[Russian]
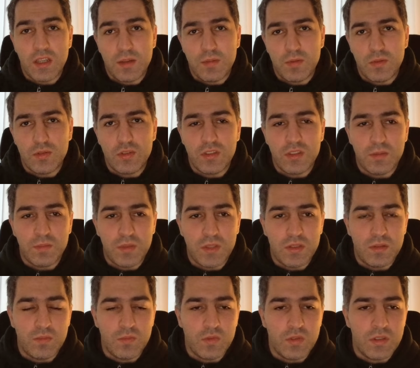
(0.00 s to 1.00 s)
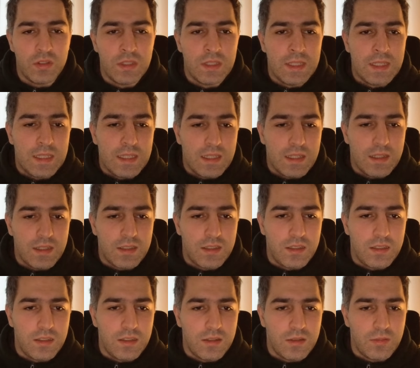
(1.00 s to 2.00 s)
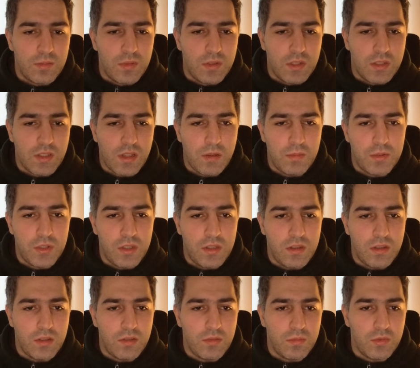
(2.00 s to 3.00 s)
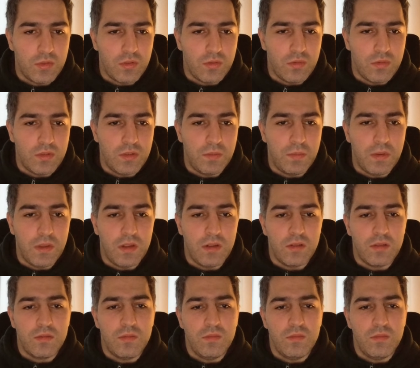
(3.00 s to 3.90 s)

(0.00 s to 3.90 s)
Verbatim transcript: я получил письмо, где было сообщение о том, что теперь